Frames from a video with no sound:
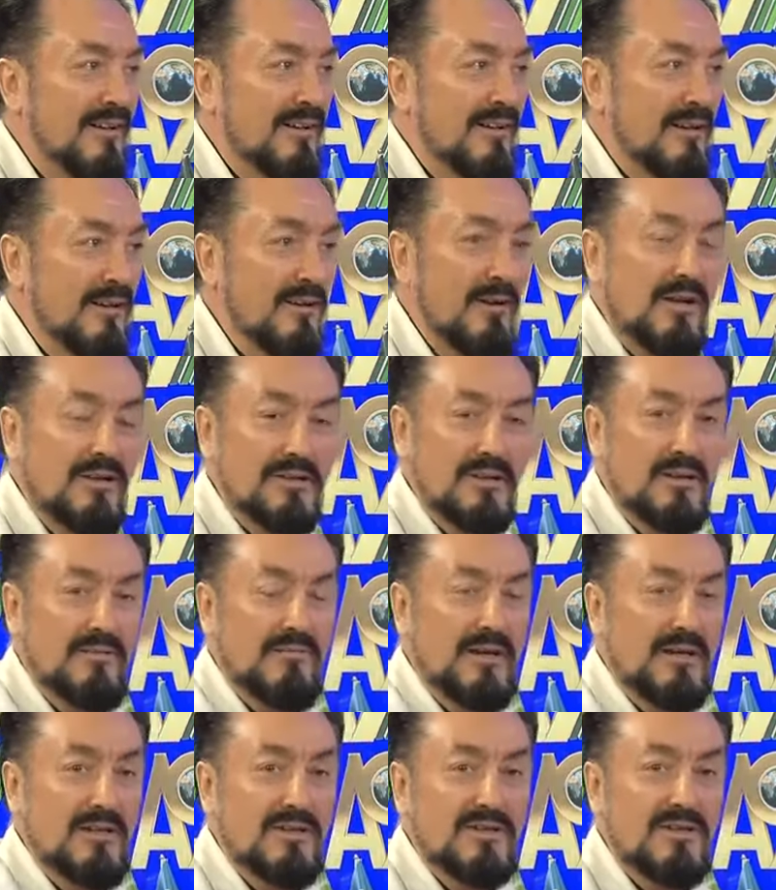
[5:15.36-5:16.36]
Kan
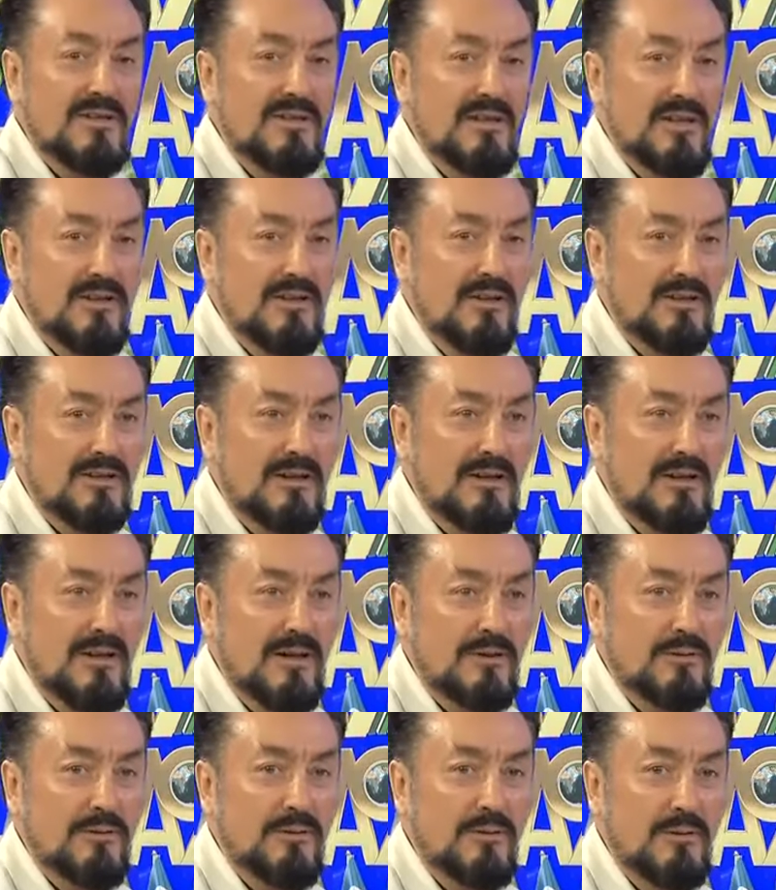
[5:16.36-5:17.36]
revan içinde
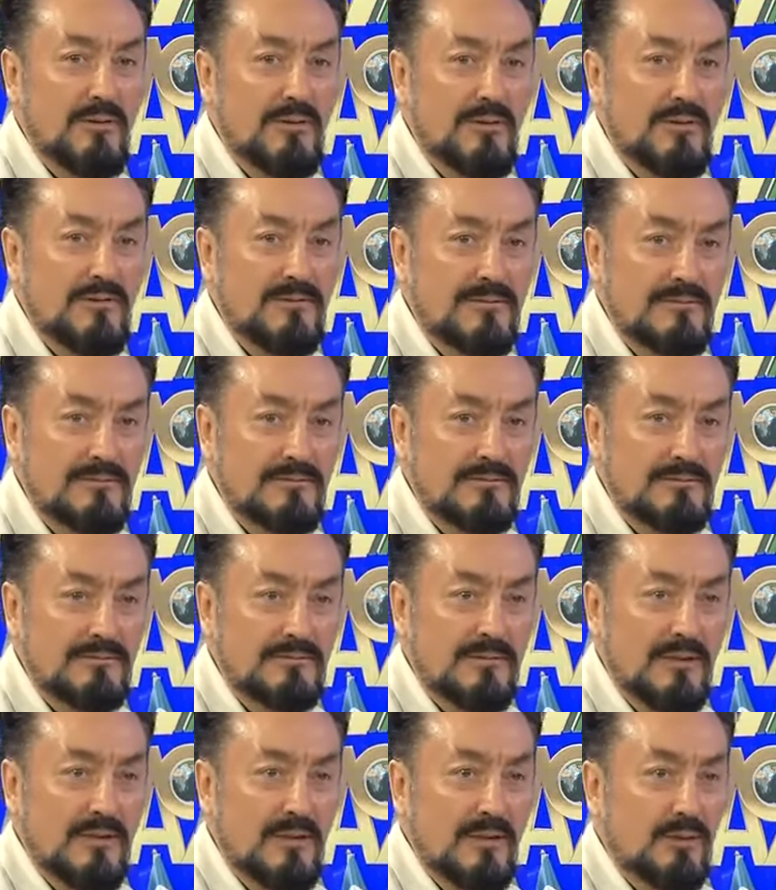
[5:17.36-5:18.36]
kaldılar diyor.
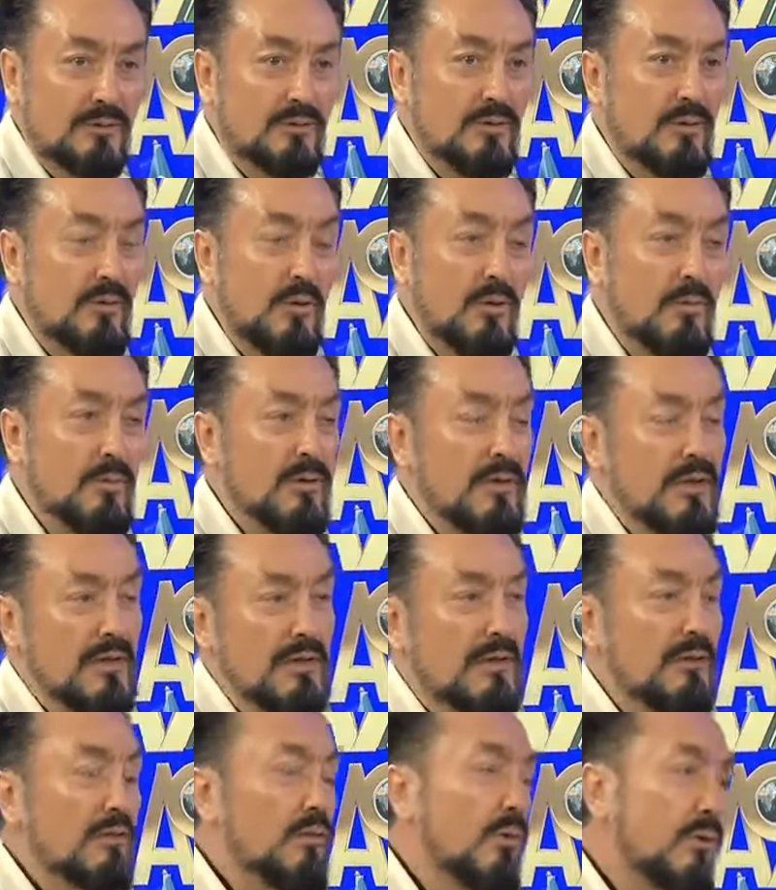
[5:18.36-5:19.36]
Sonra öbürleri
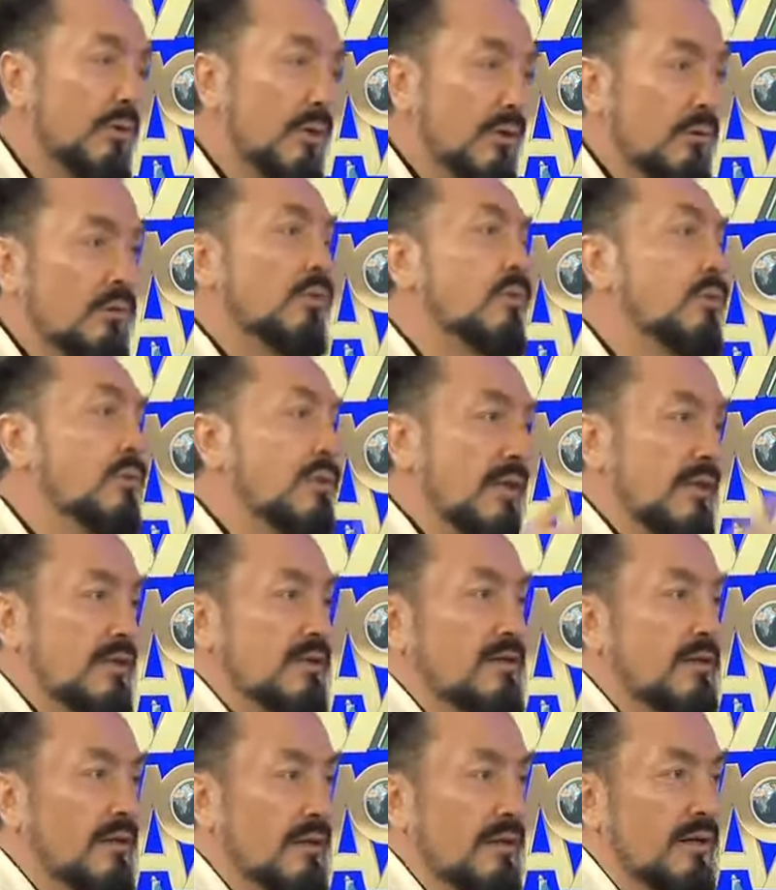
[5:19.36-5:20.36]
geldi, onlar da onu
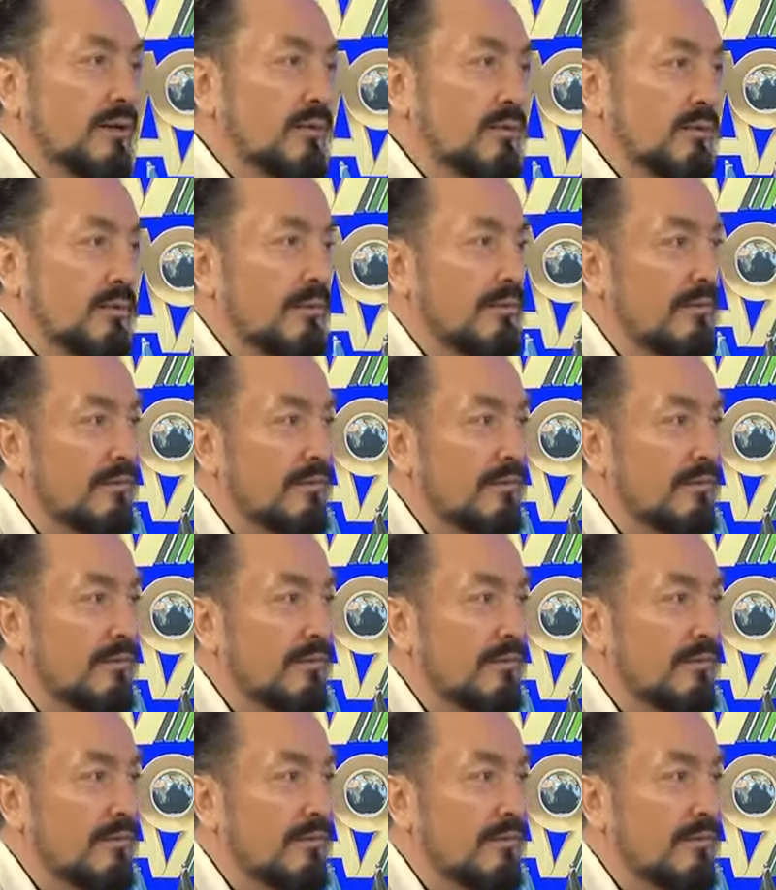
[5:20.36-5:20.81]
kestiler diyor.